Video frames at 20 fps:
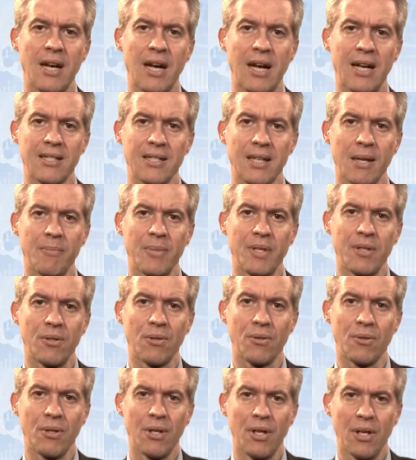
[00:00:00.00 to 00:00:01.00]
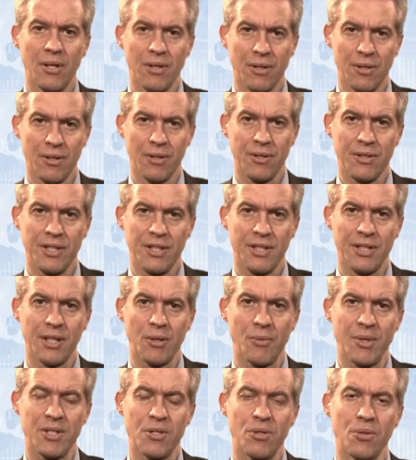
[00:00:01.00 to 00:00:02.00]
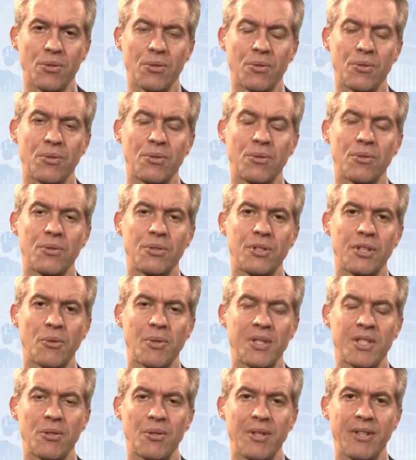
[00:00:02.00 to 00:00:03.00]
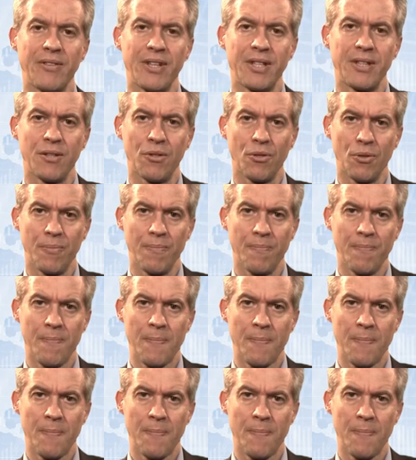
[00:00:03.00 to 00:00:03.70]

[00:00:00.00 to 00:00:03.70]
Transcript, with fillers: a scapito eh, di, di, questo, di, questo, evento.